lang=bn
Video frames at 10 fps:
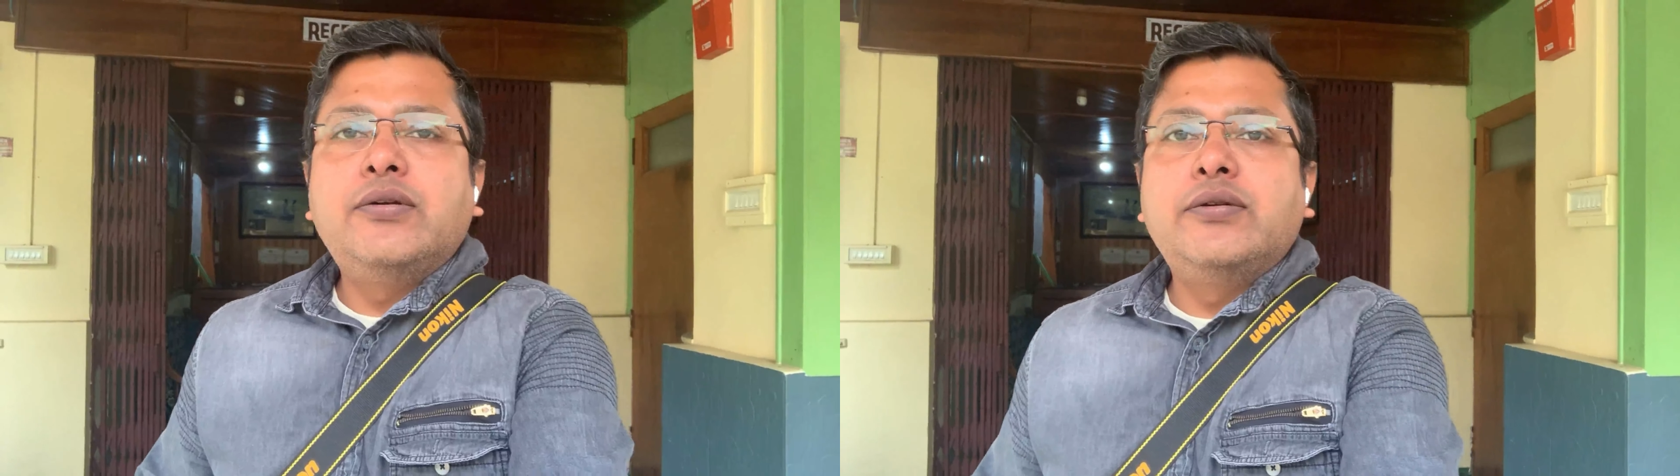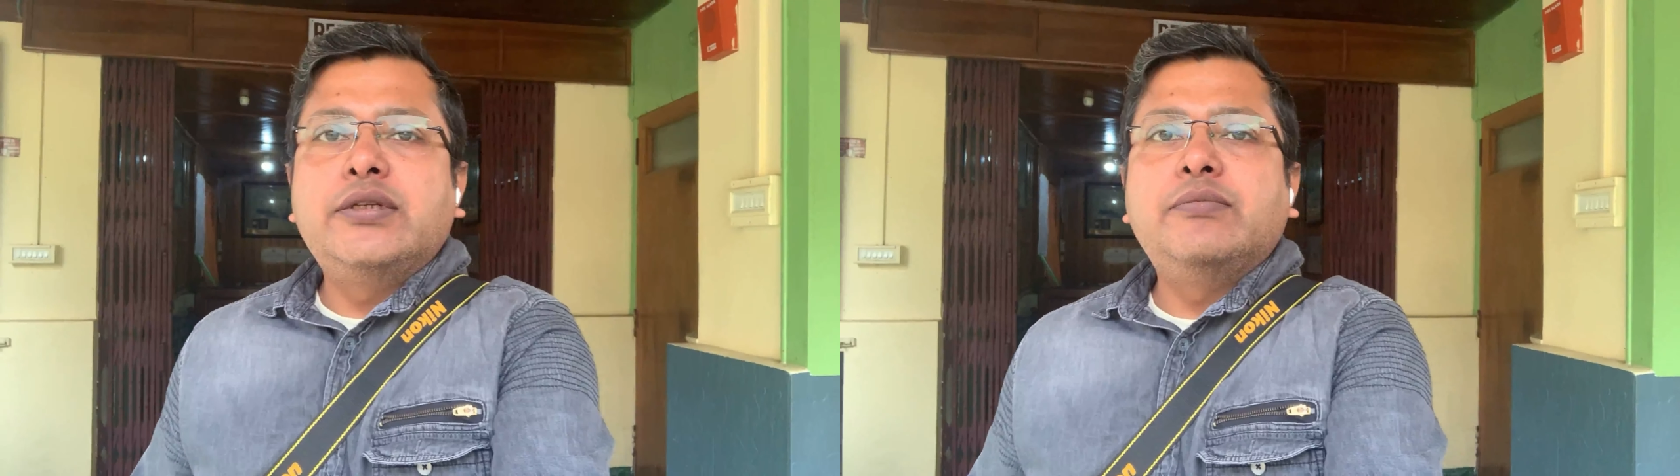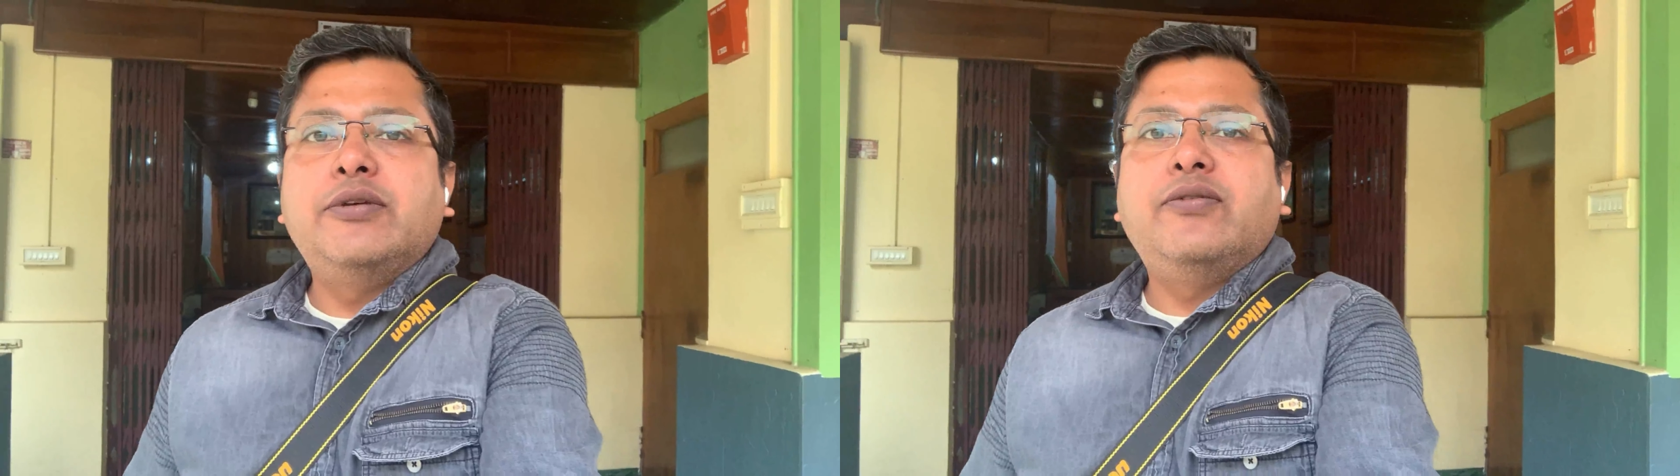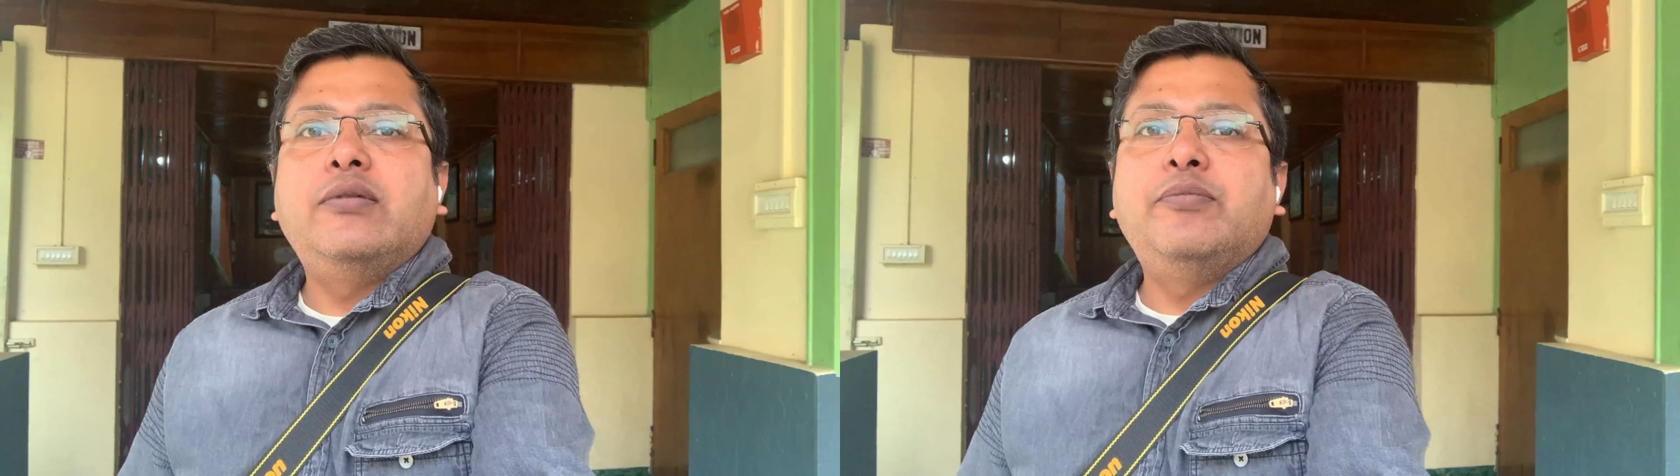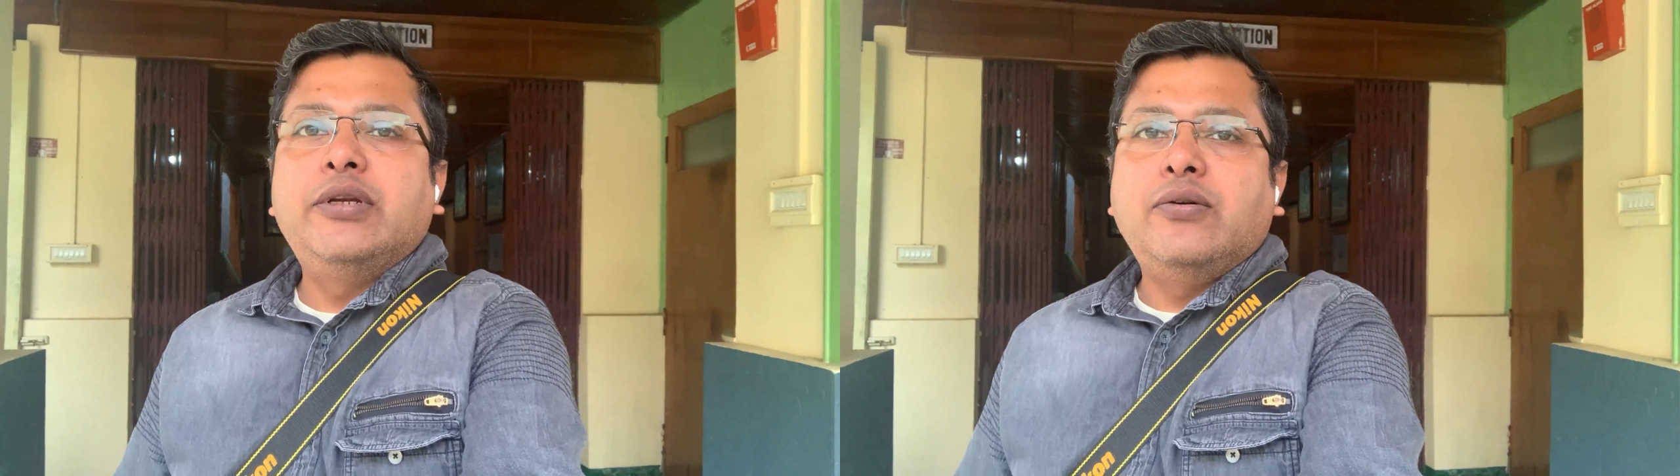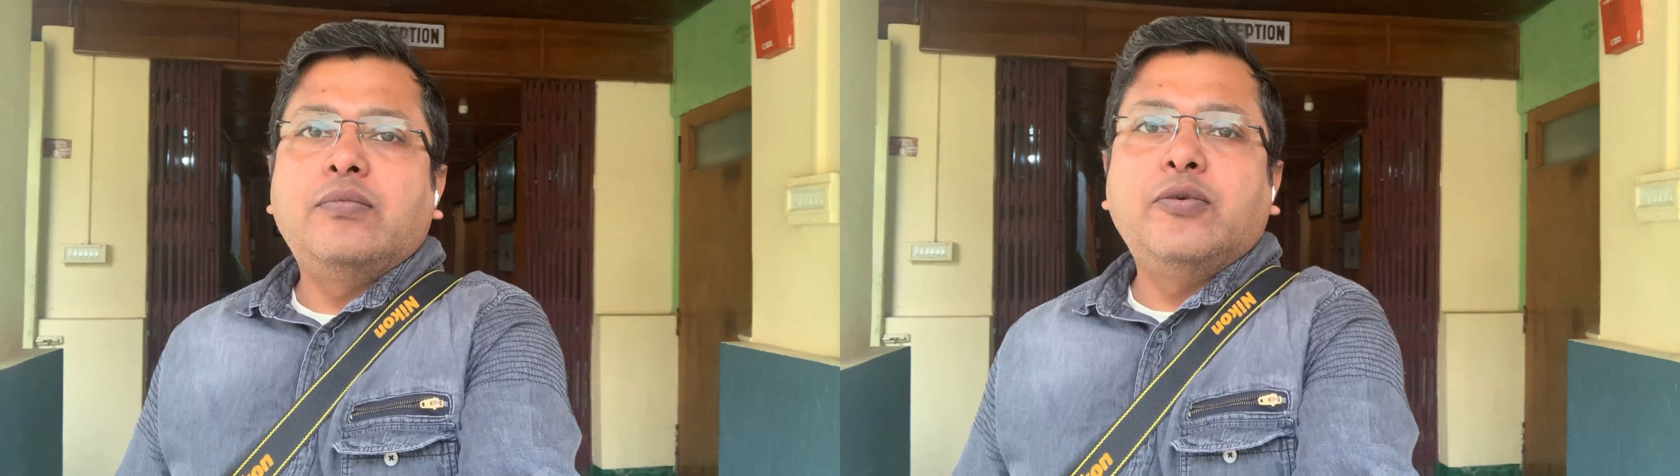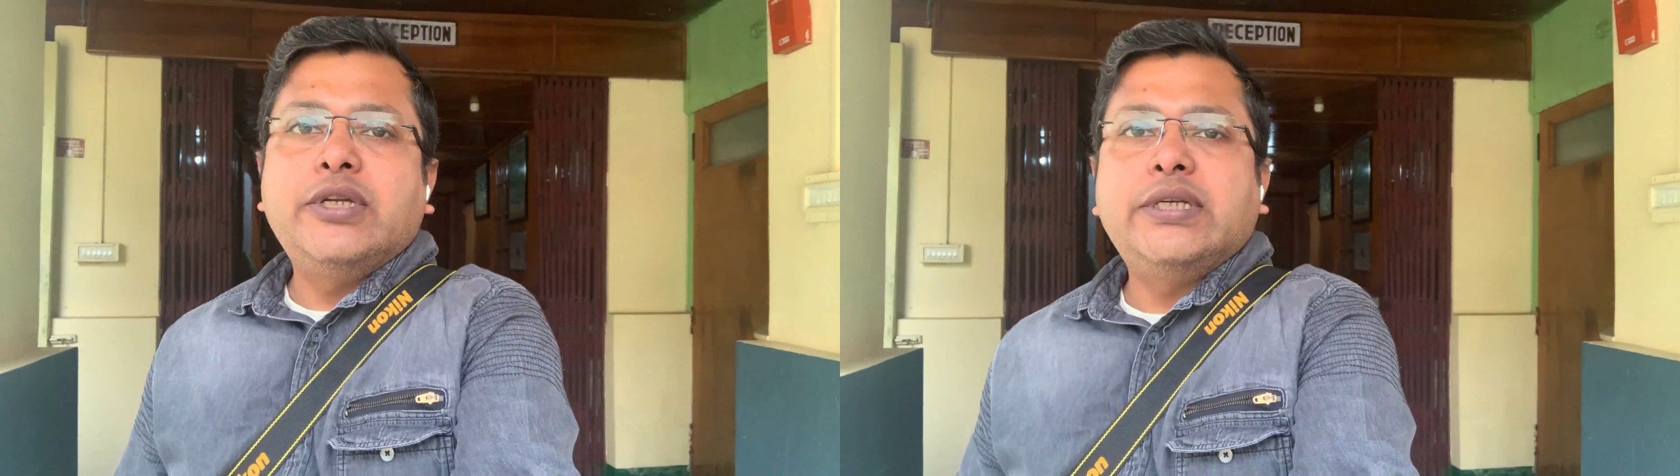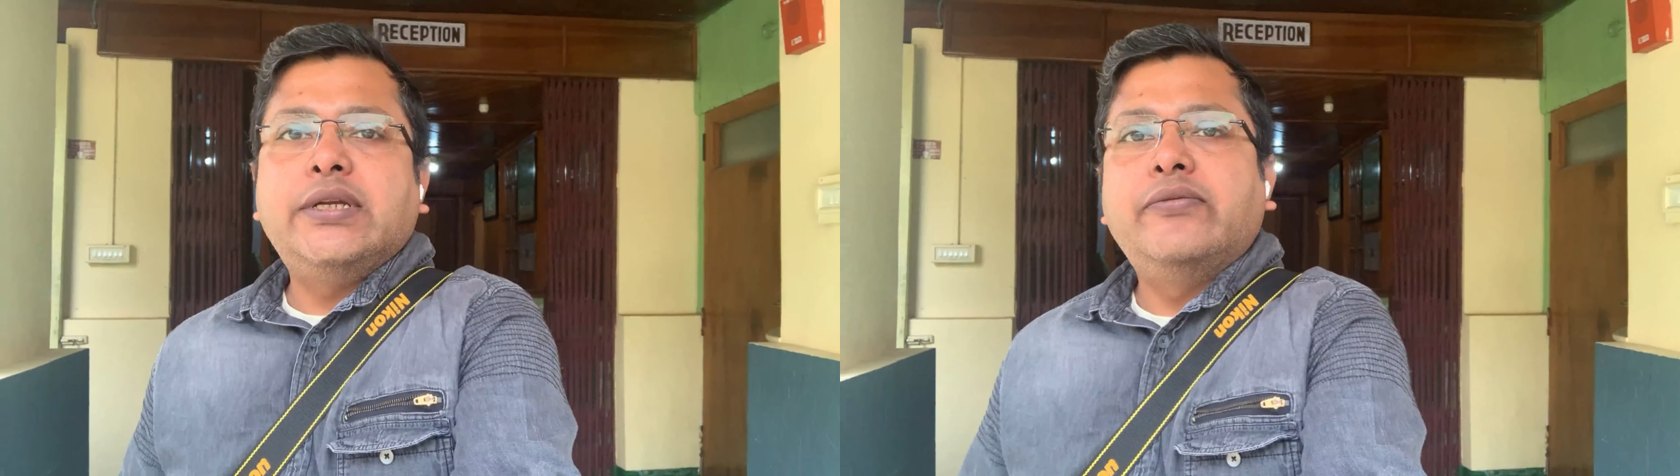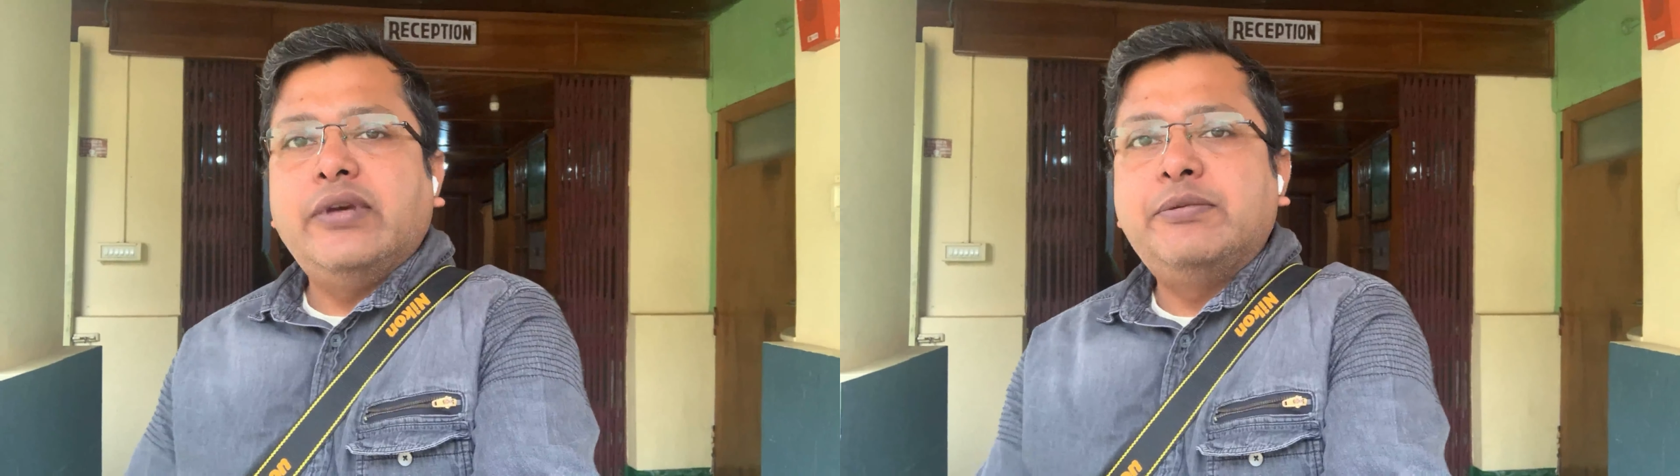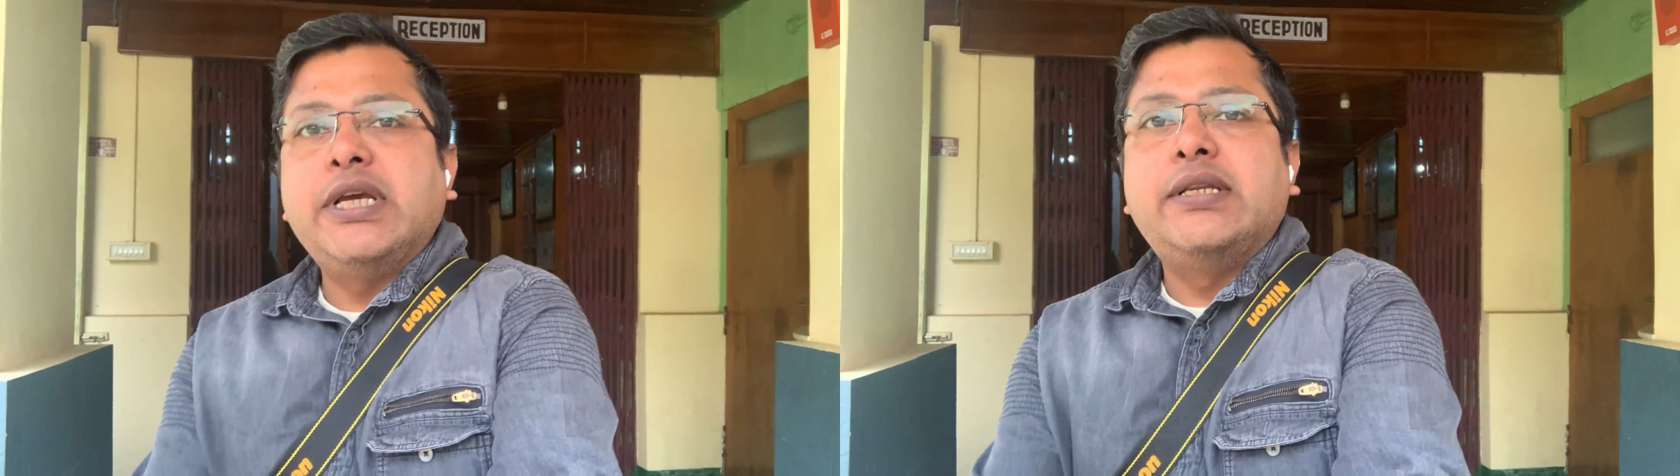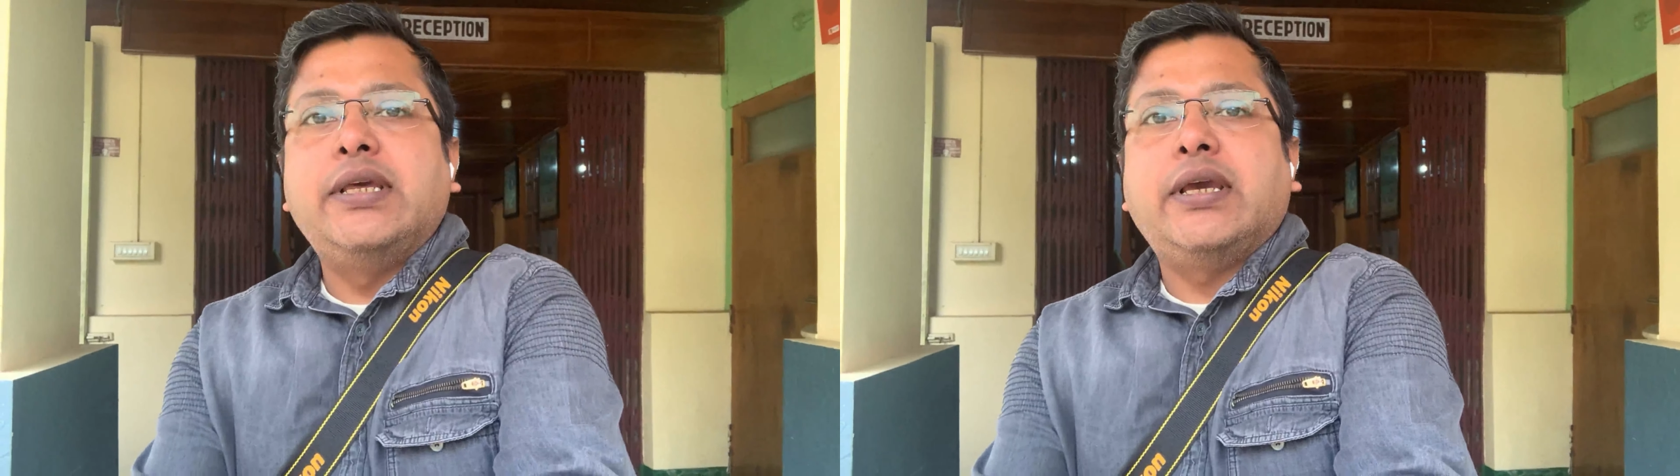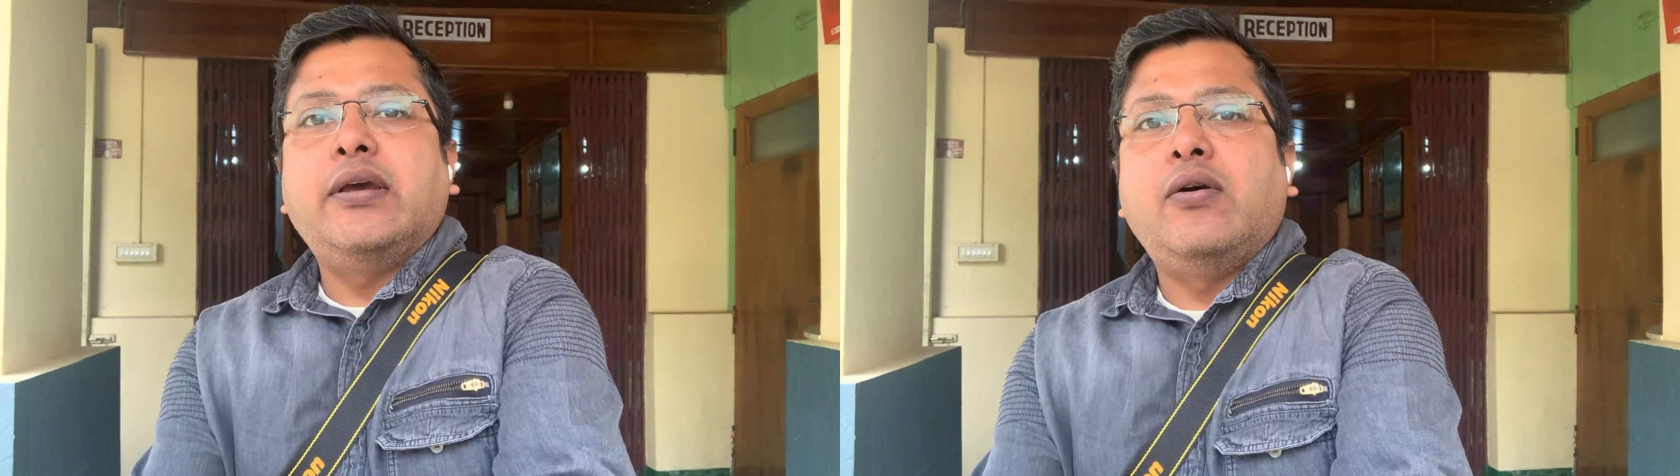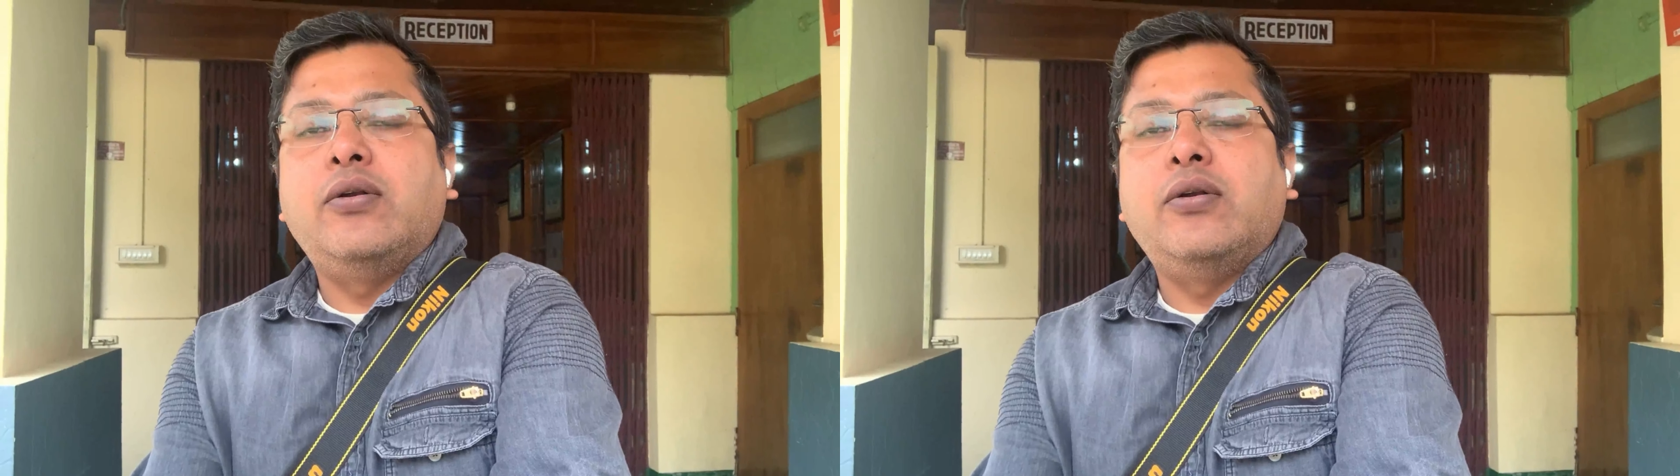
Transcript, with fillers: বেঙ্গল ট্যুরিজম ডেভেলপমেন্ট কর্পোরেশনের ওয়েবসাইট থেকে